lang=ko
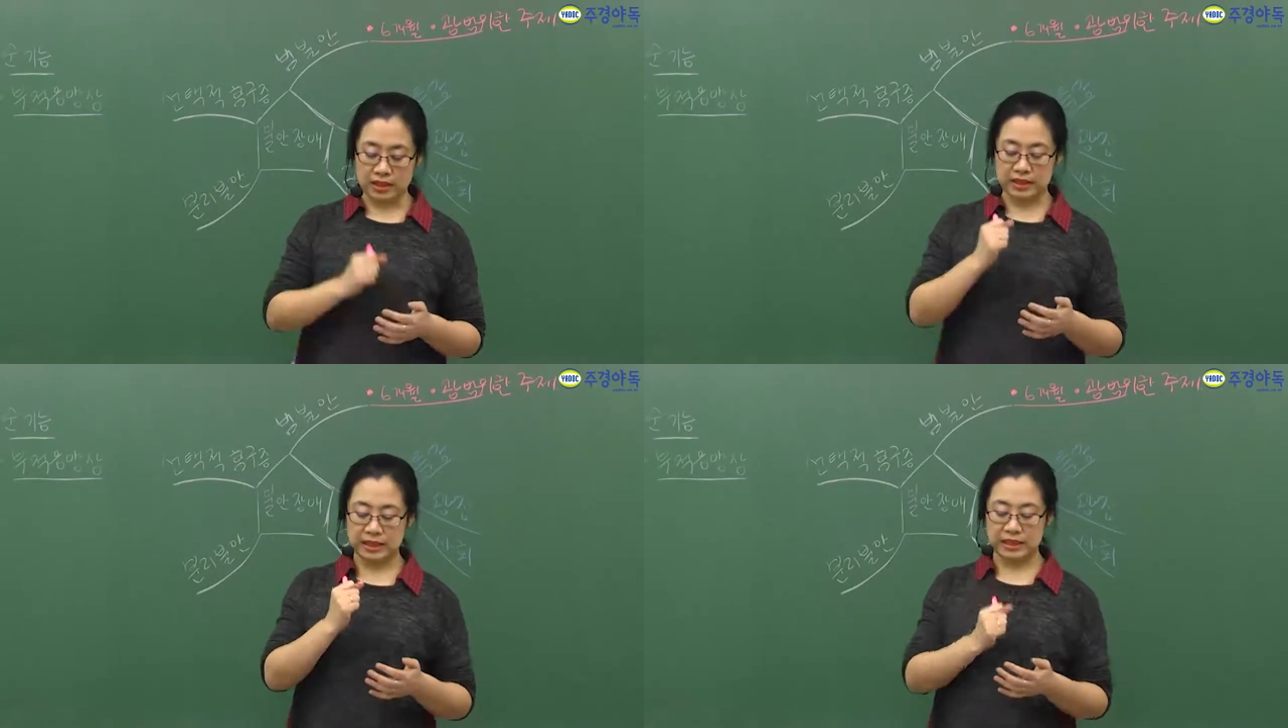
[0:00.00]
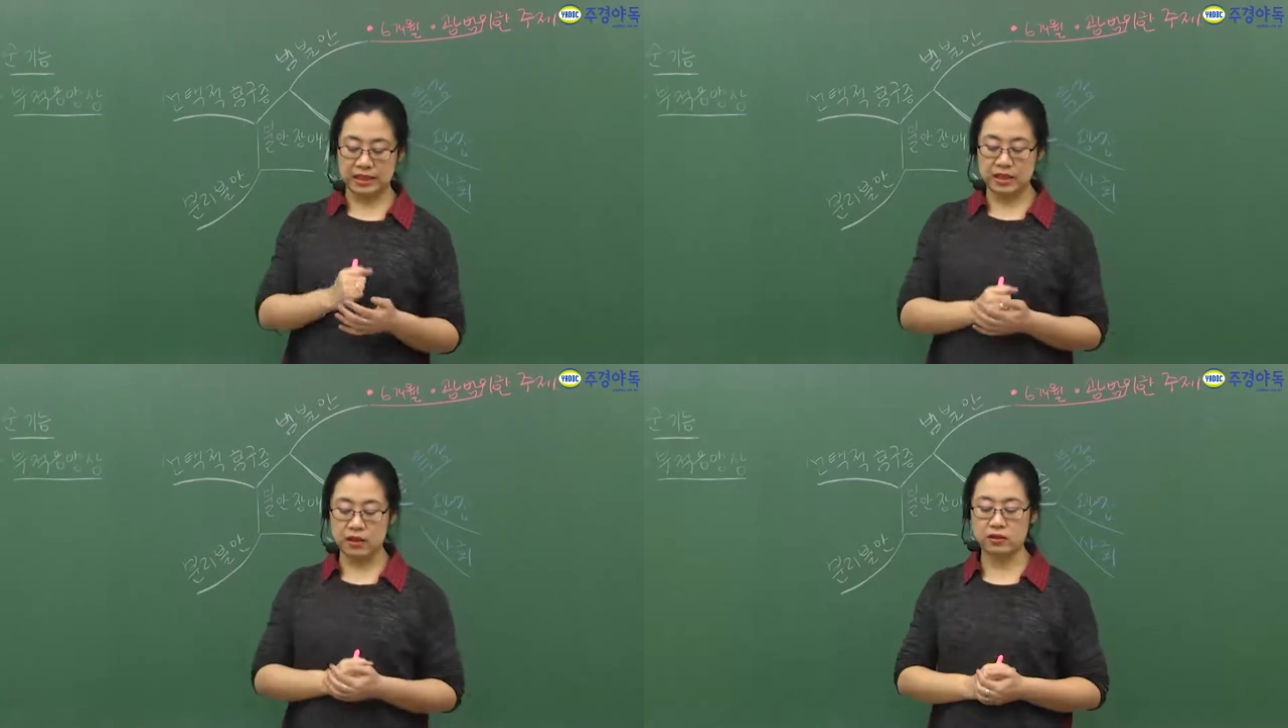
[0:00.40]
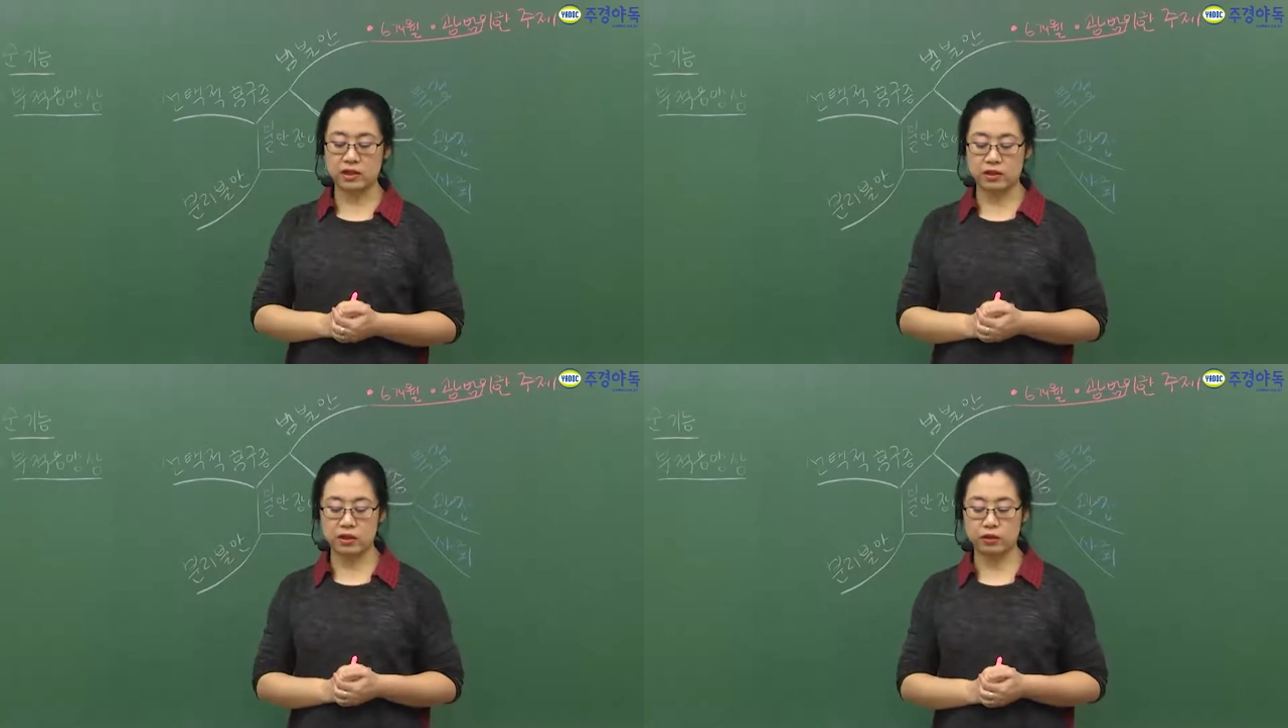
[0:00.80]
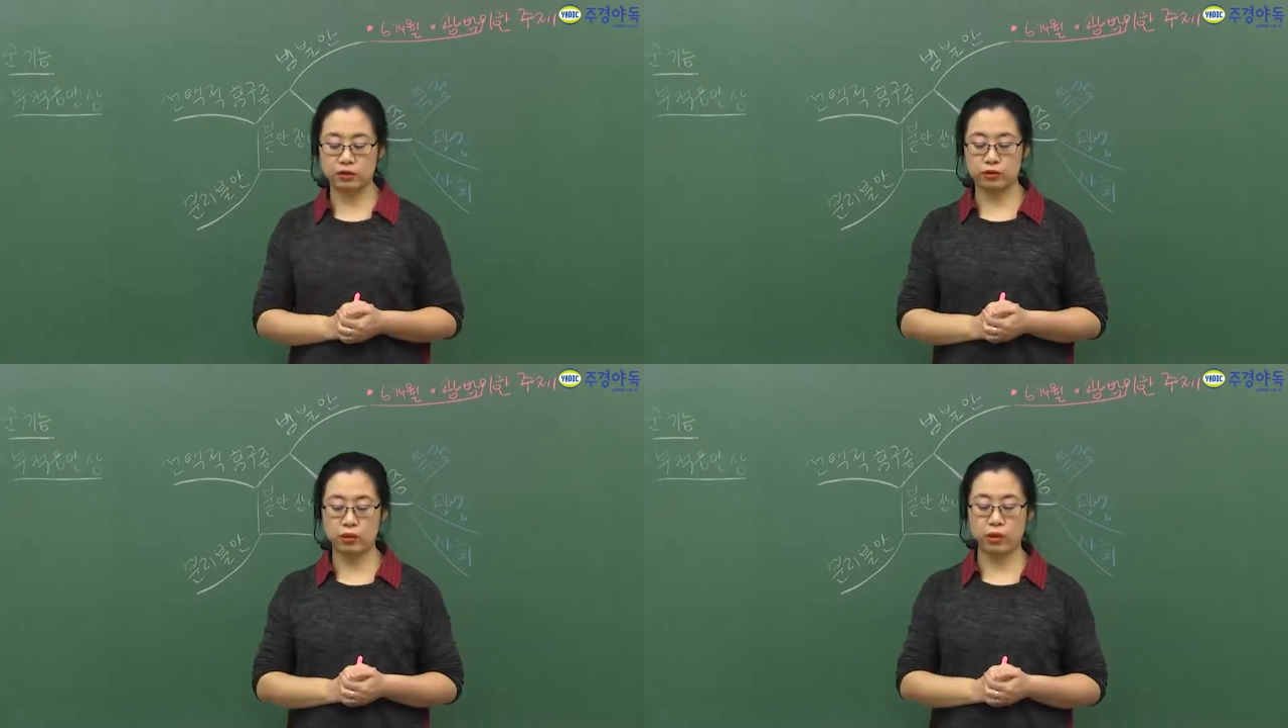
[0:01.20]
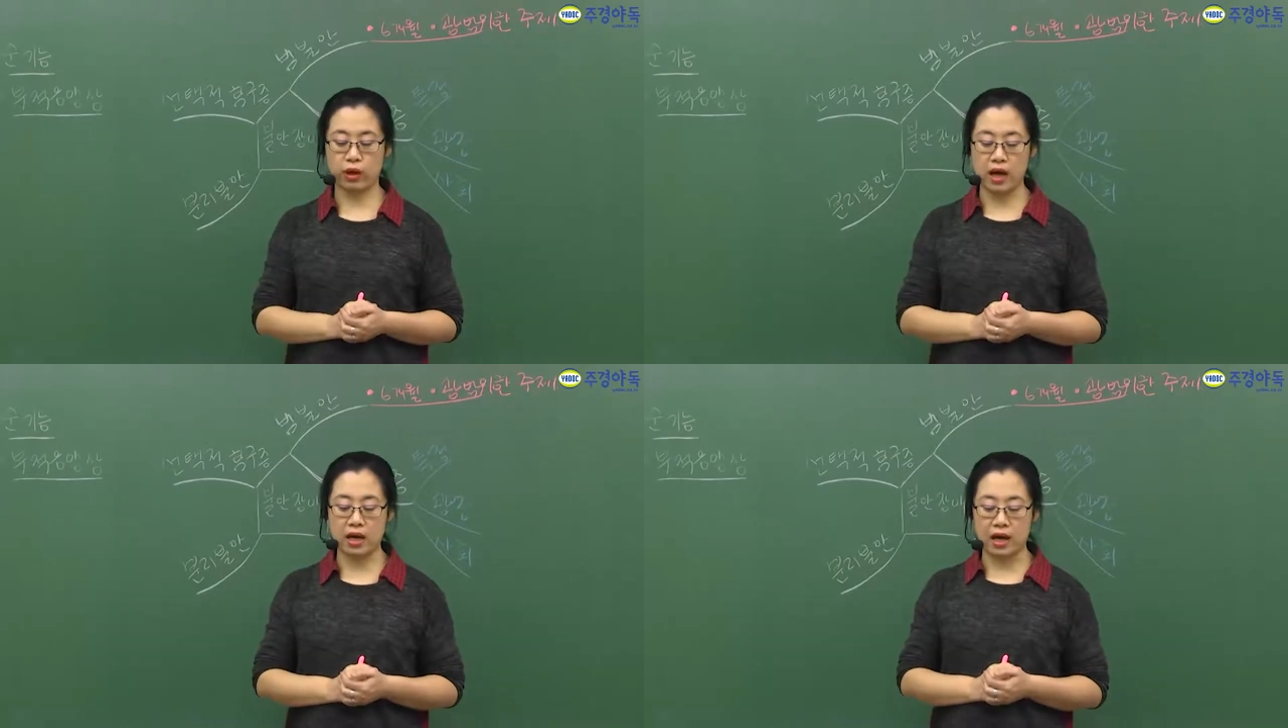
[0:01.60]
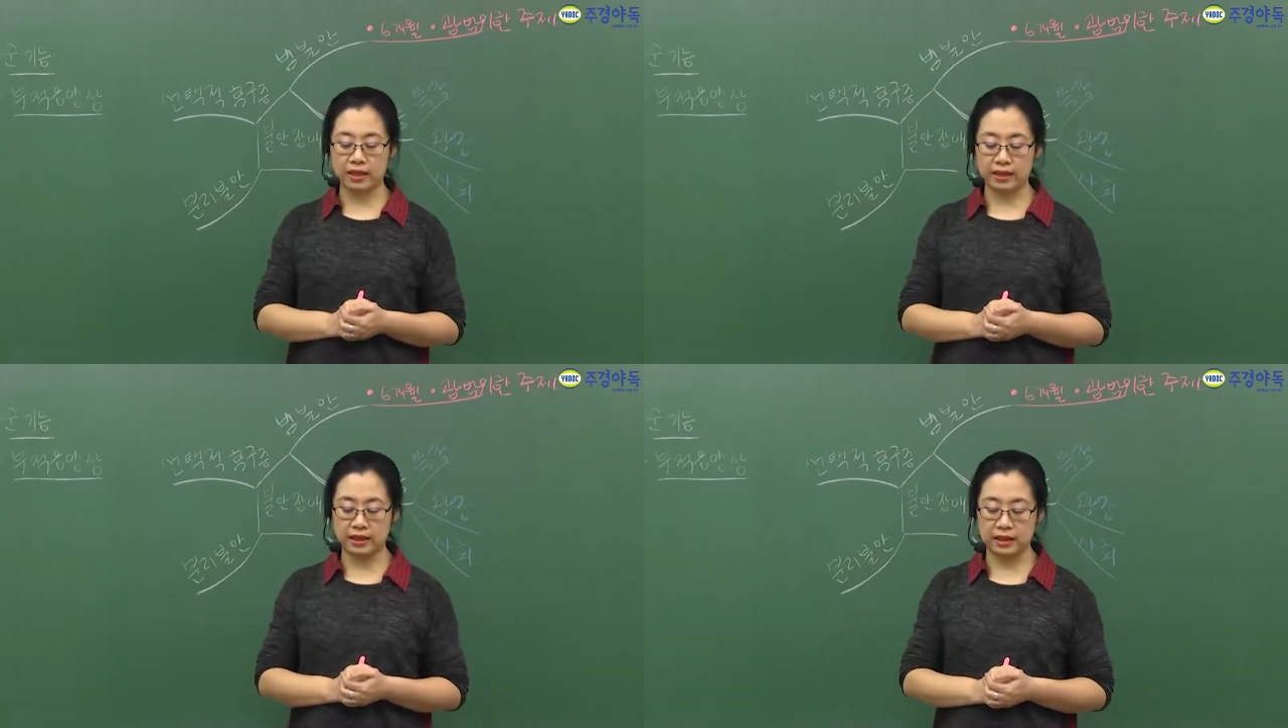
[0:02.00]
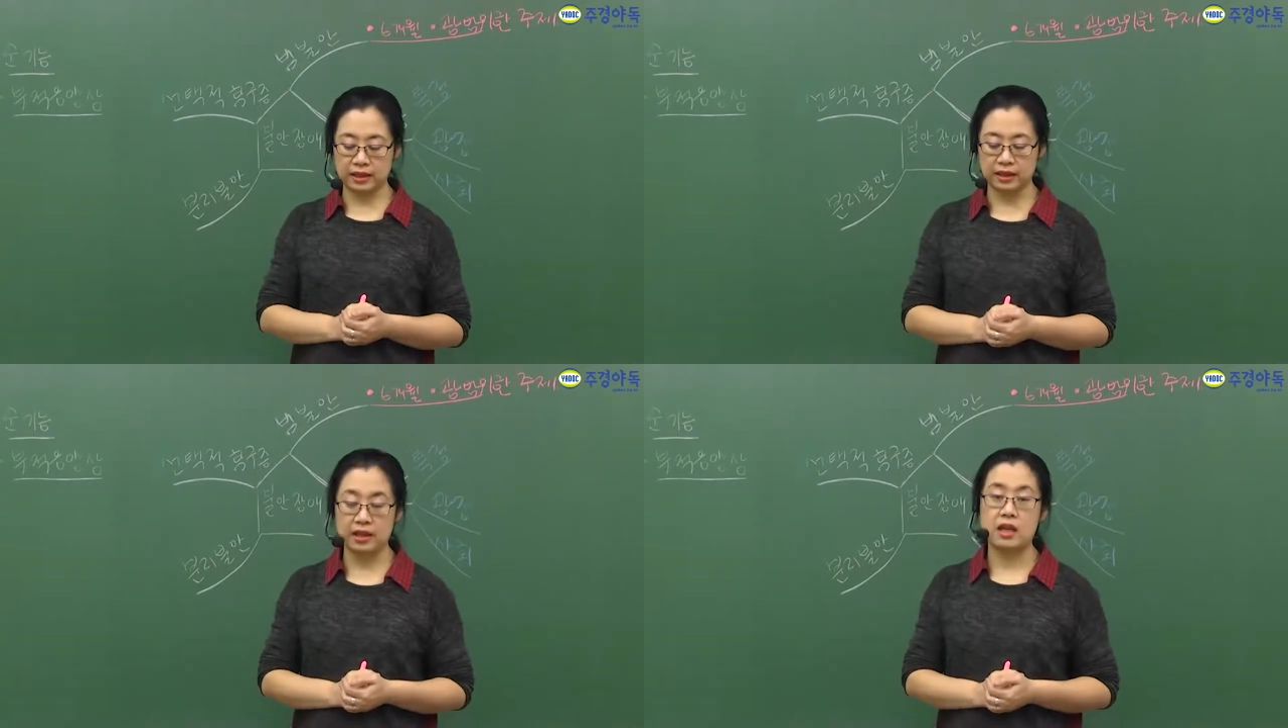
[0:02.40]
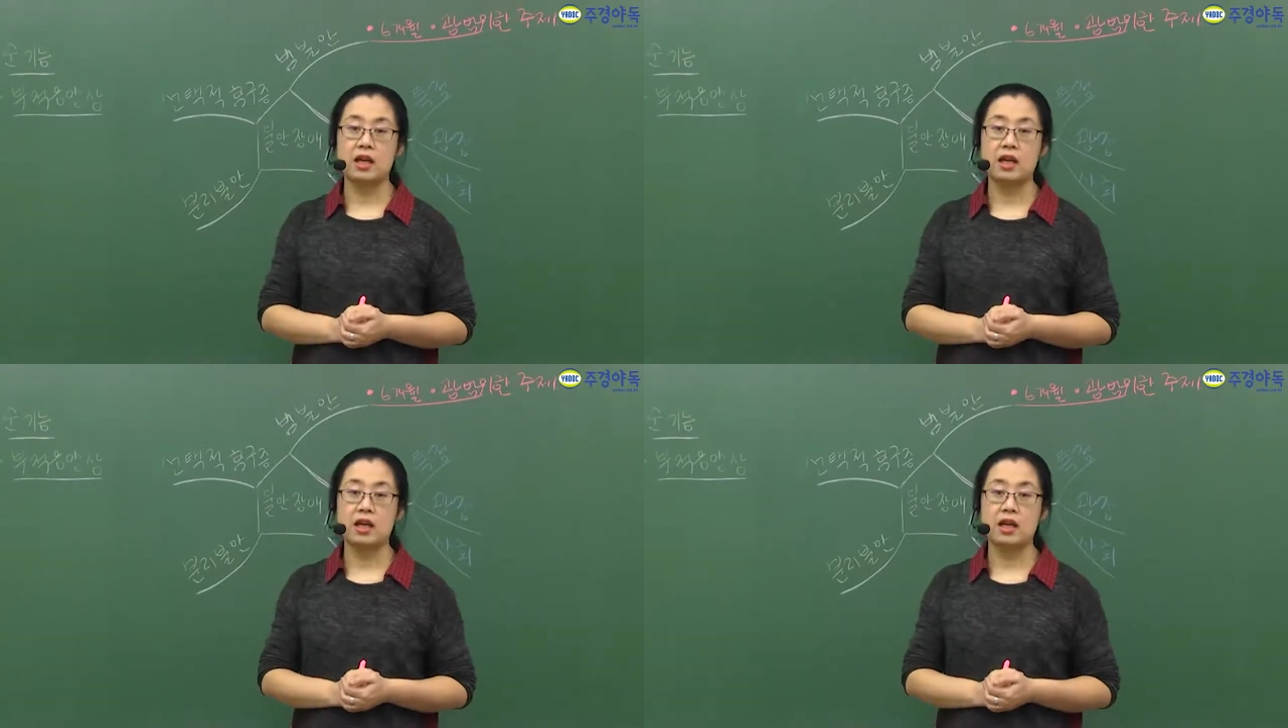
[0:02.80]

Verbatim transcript: 진정시켜주는 효과가 있는